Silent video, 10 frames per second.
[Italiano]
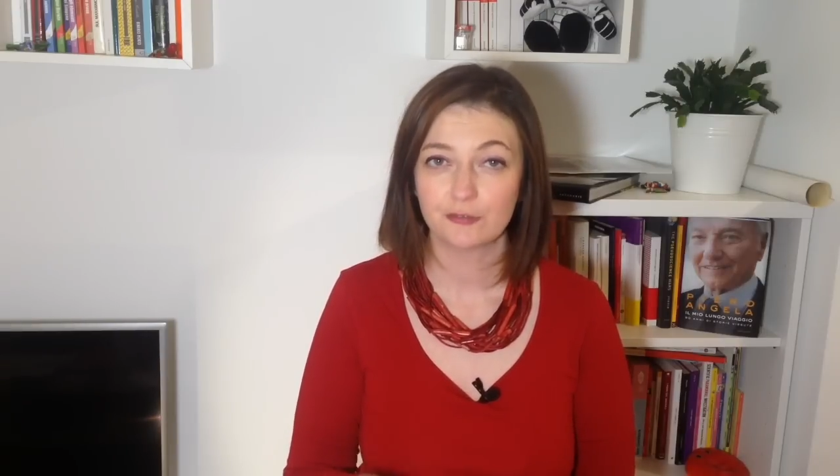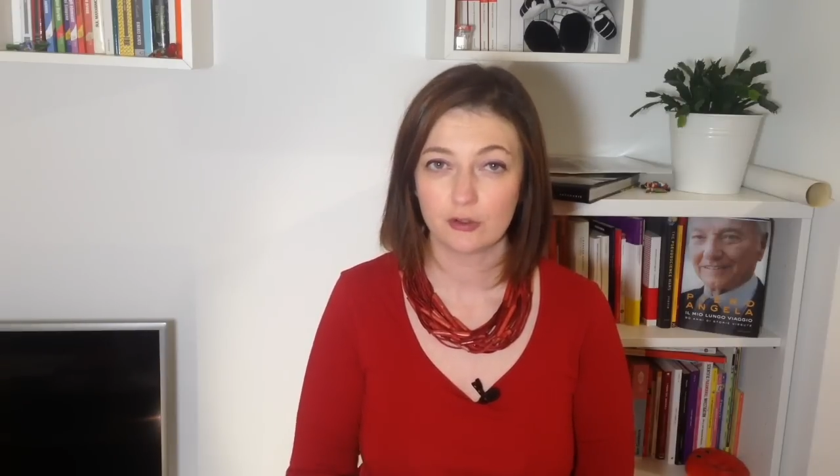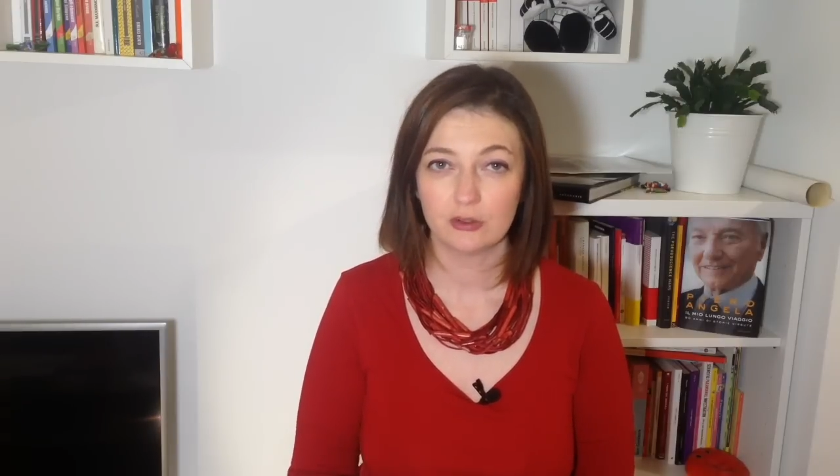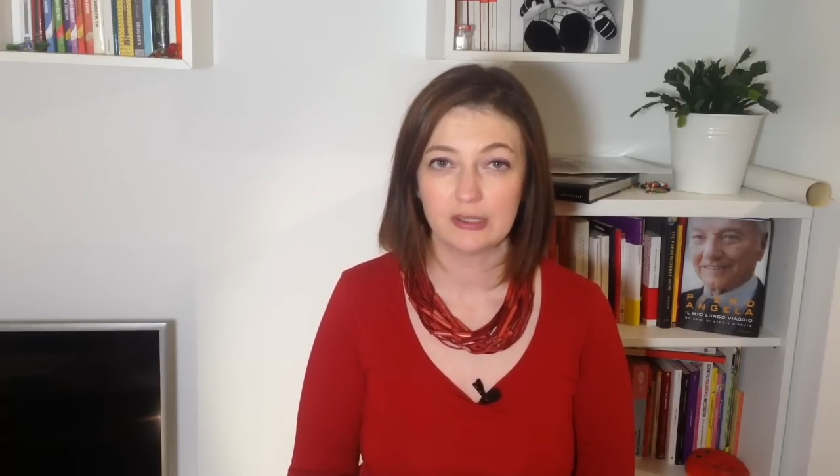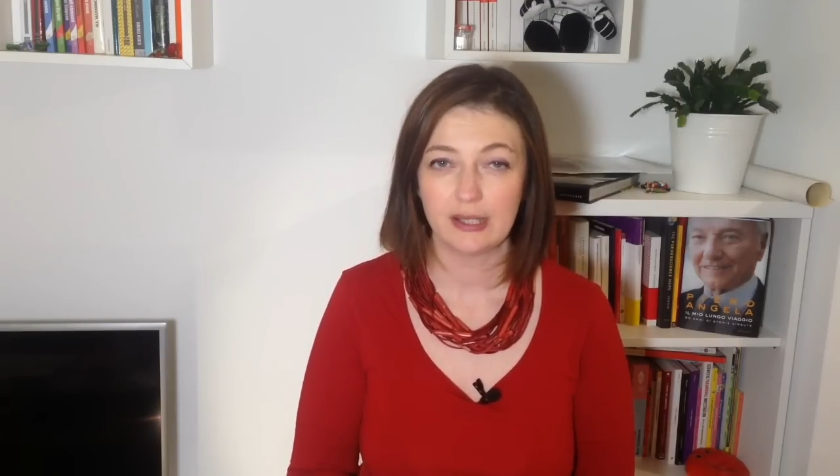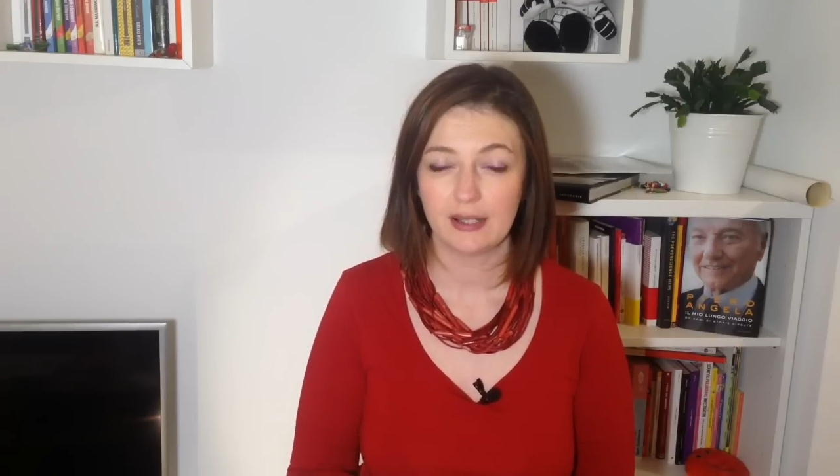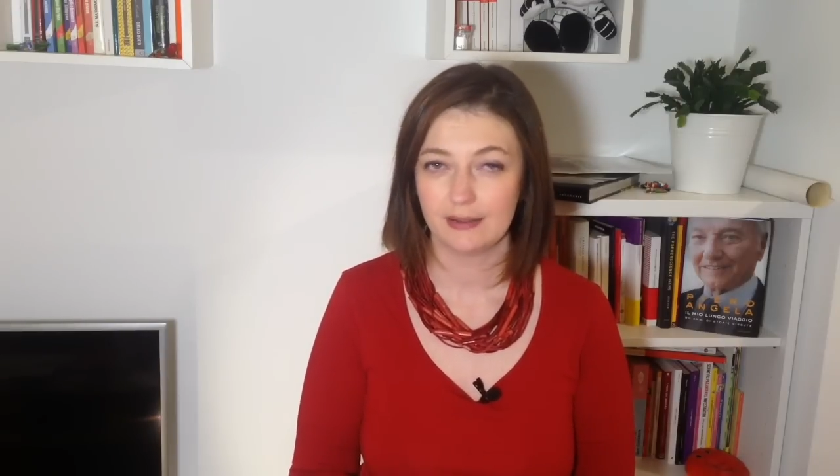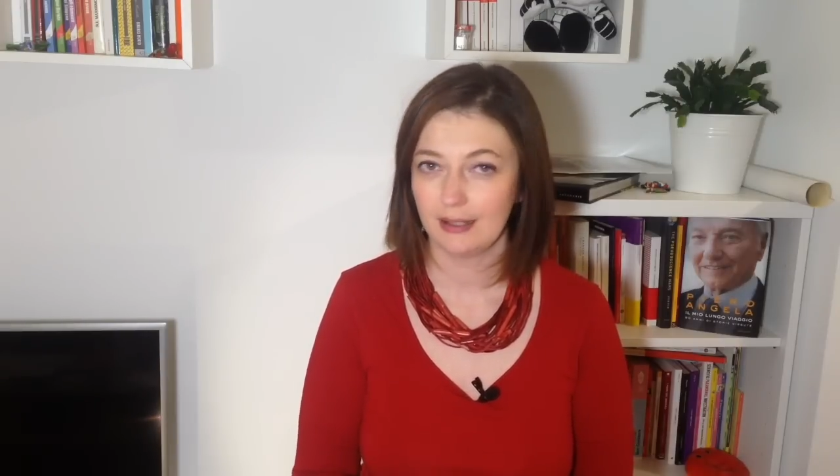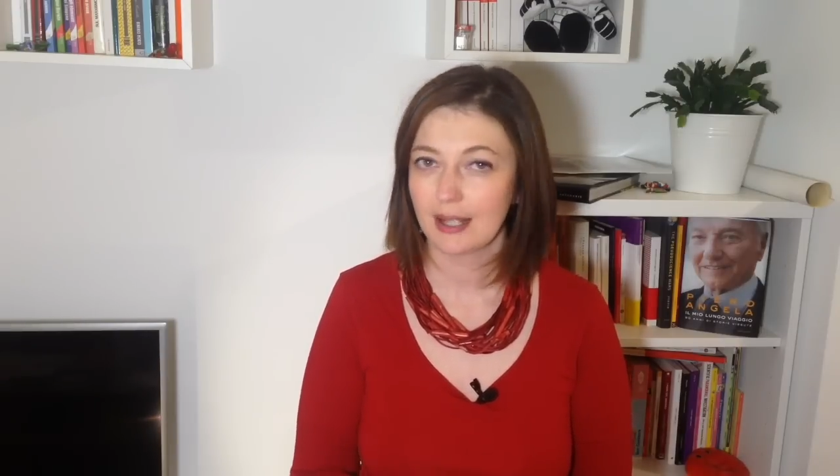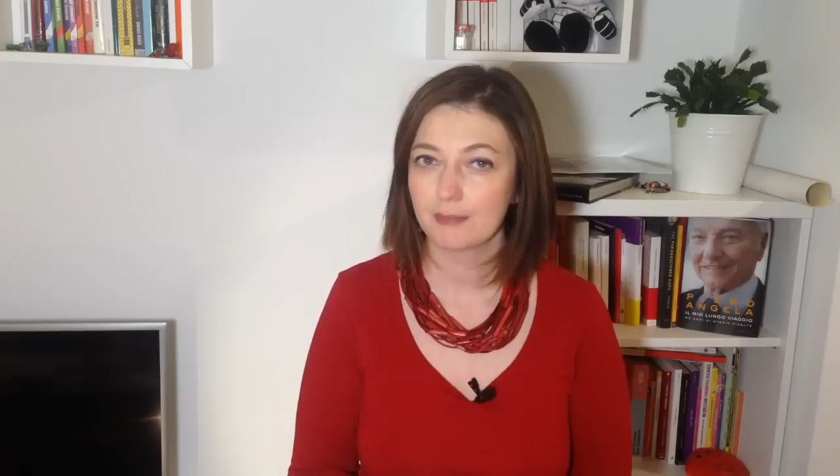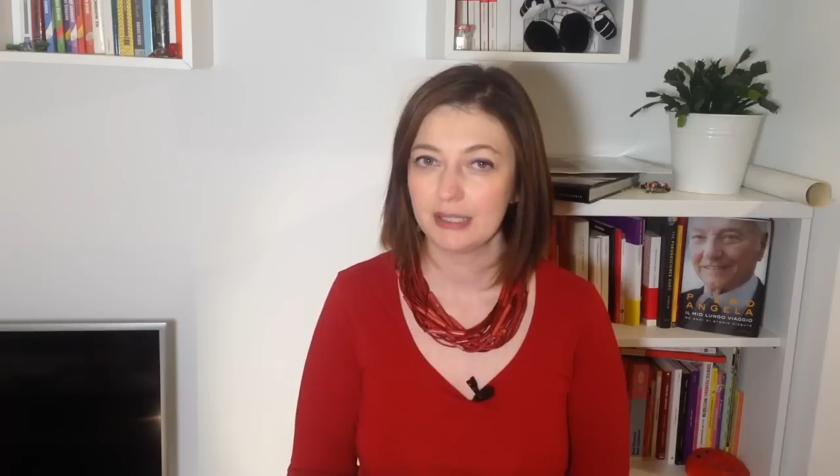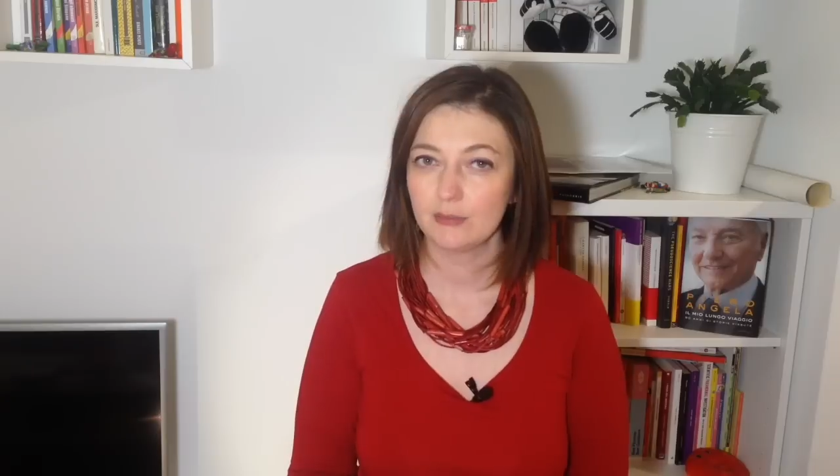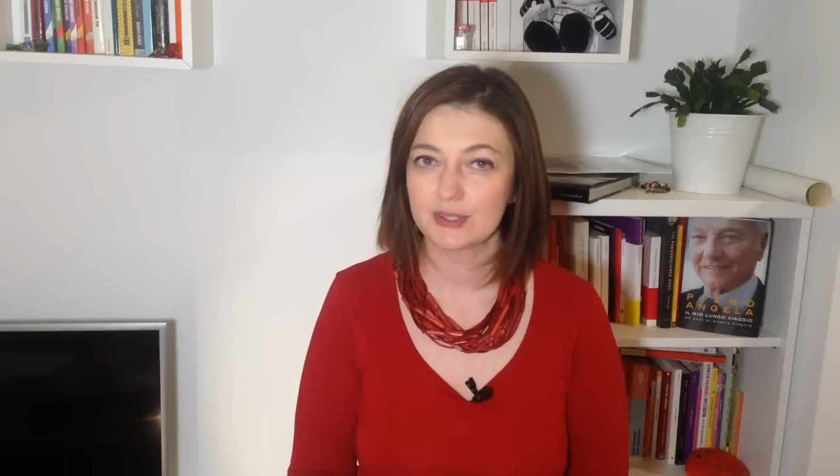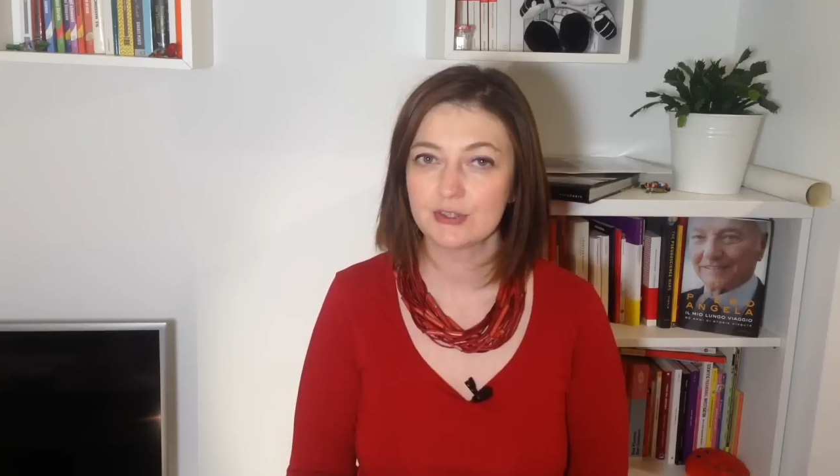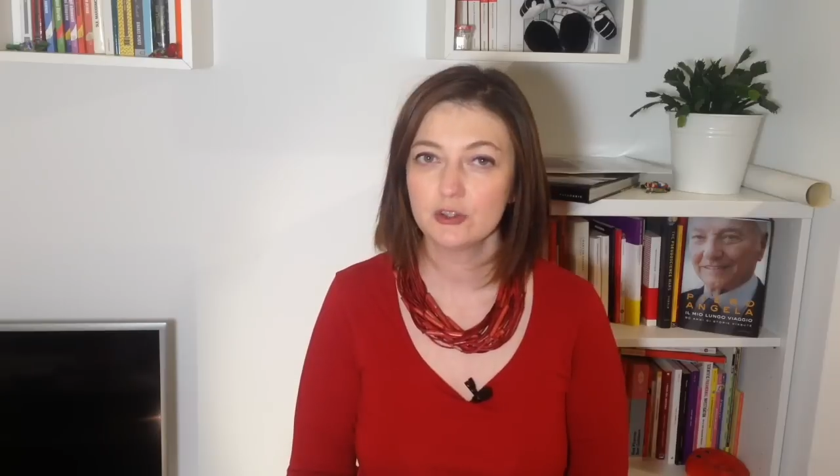fronte ad allarmi di
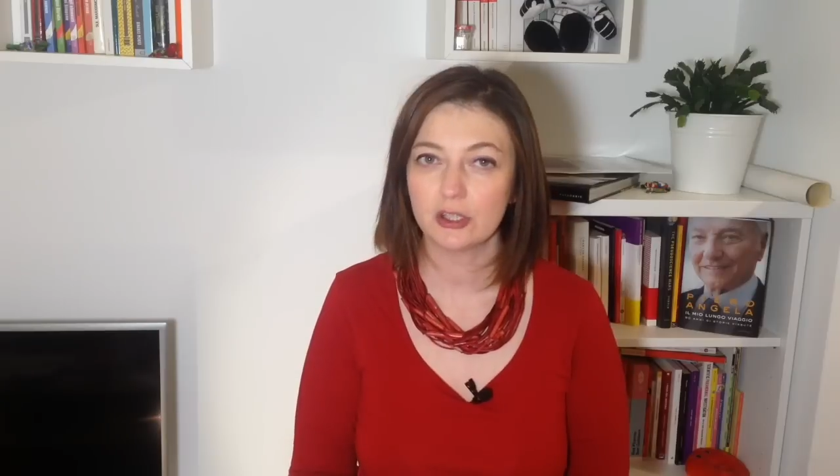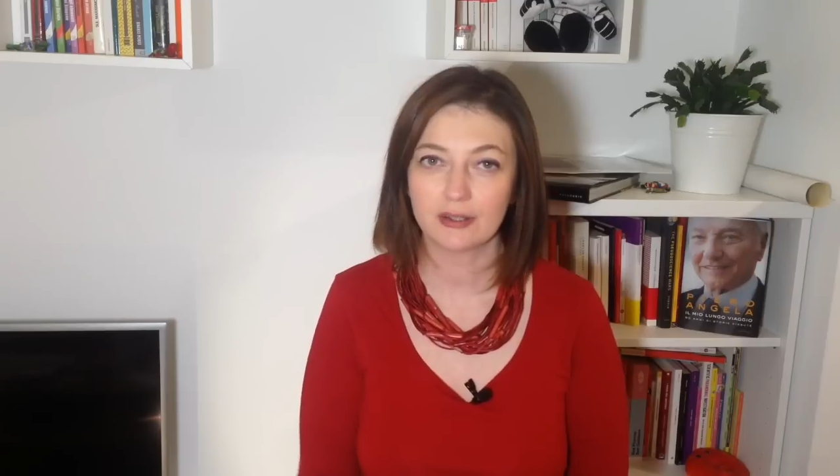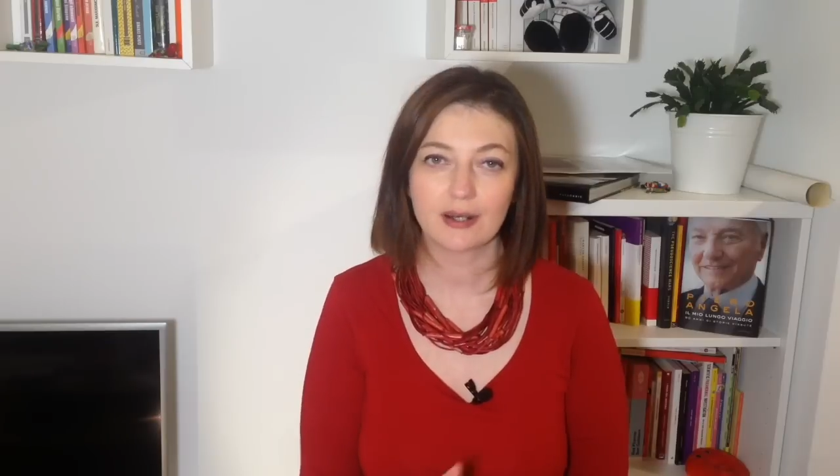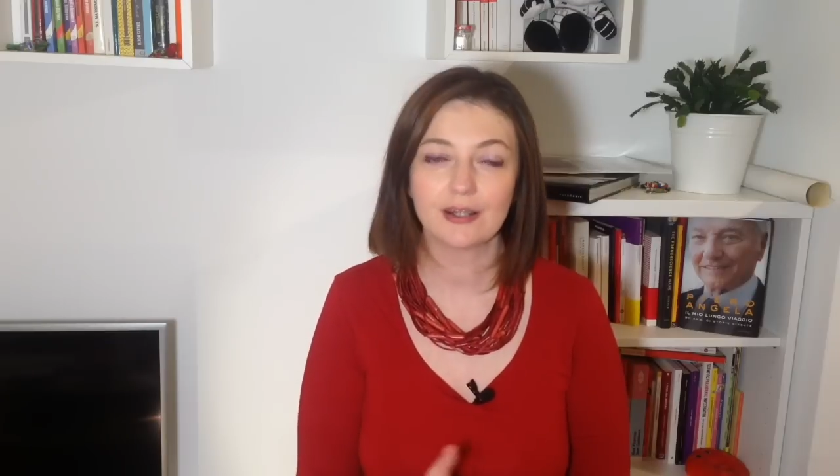questo genere,